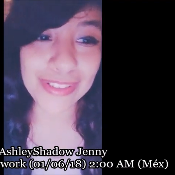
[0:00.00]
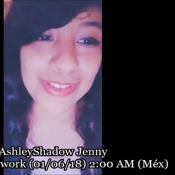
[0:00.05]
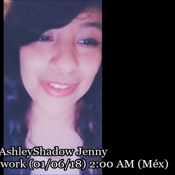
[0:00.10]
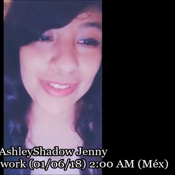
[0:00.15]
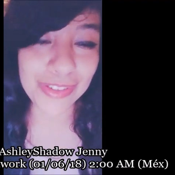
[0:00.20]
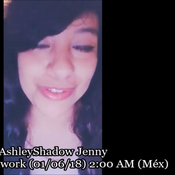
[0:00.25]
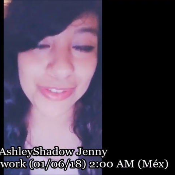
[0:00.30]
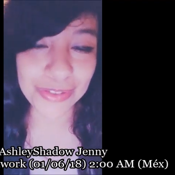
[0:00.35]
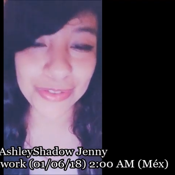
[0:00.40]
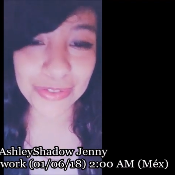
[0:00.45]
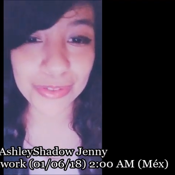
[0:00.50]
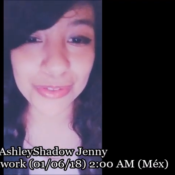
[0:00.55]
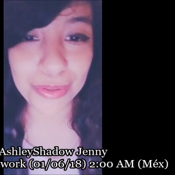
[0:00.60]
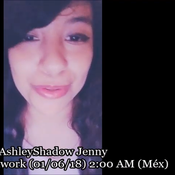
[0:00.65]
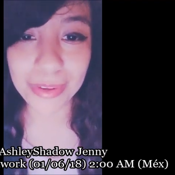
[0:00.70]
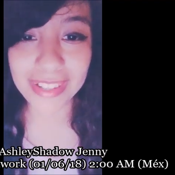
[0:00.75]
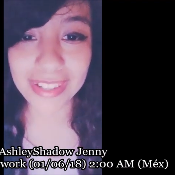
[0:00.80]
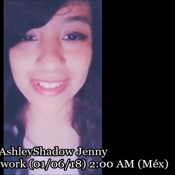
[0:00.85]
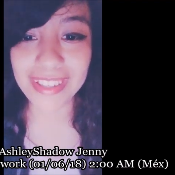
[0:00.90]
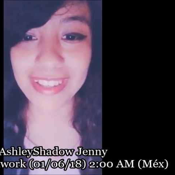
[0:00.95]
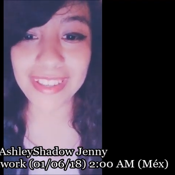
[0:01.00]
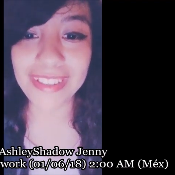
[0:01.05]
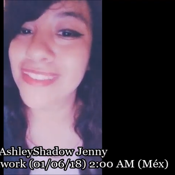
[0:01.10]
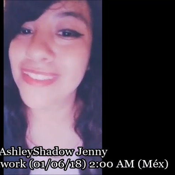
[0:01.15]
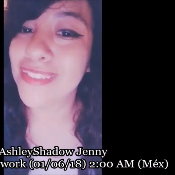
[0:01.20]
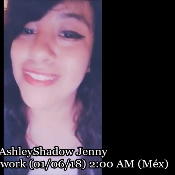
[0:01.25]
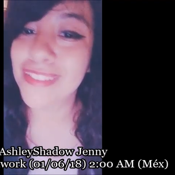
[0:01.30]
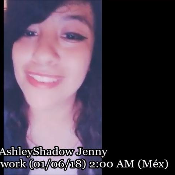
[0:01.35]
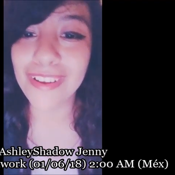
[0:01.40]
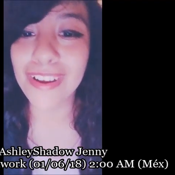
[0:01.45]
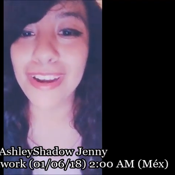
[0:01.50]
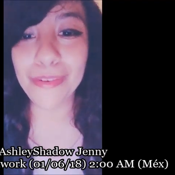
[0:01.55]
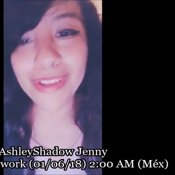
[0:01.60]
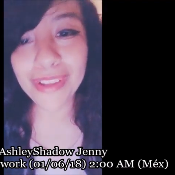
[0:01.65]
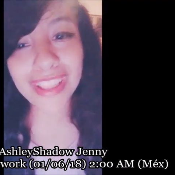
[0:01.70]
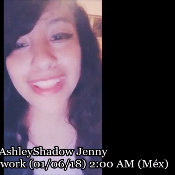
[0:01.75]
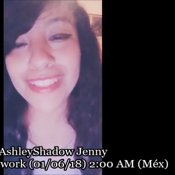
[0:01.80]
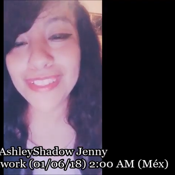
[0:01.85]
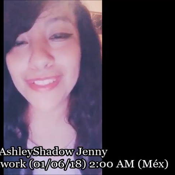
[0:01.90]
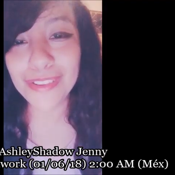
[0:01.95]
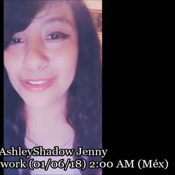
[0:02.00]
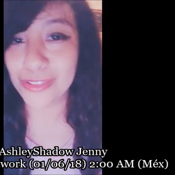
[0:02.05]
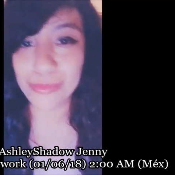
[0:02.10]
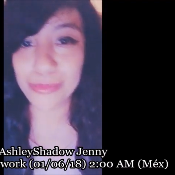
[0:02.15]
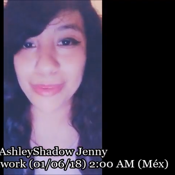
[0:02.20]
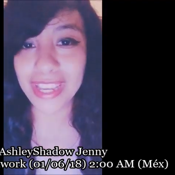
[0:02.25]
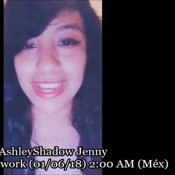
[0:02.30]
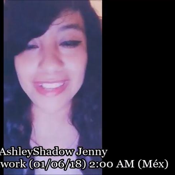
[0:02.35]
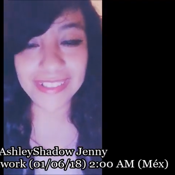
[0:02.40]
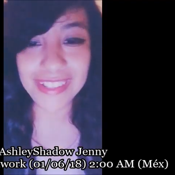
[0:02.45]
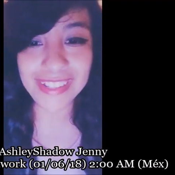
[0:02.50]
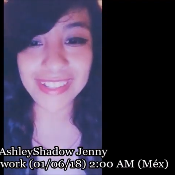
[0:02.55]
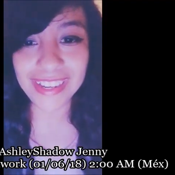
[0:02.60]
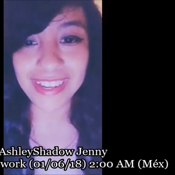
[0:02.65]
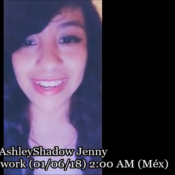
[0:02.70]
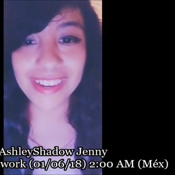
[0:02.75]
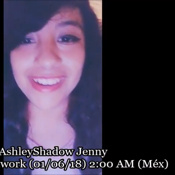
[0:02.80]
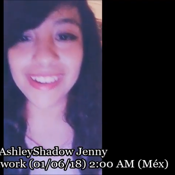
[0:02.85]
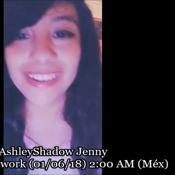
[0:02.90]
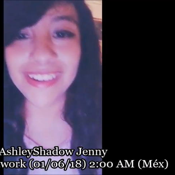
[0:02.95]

de otros youtubers y no, la verdad no los vi, así que